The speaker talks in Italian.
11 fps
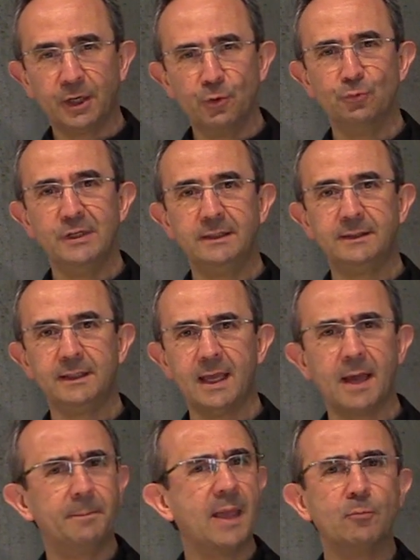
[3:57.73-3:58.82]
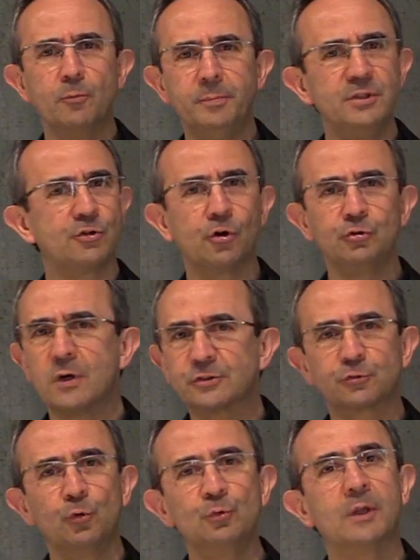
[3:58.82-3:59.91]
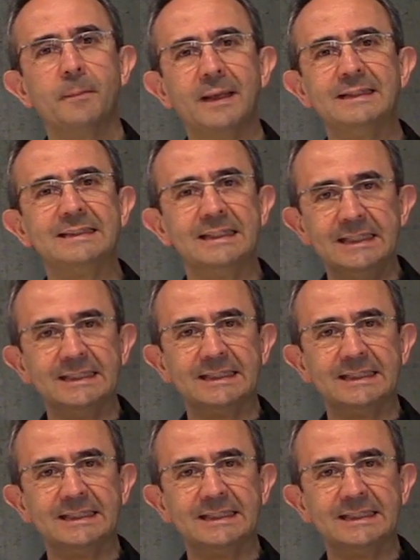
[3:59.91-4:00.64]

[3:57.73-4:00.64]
riuniti e abbiamo bisogno assolutamente di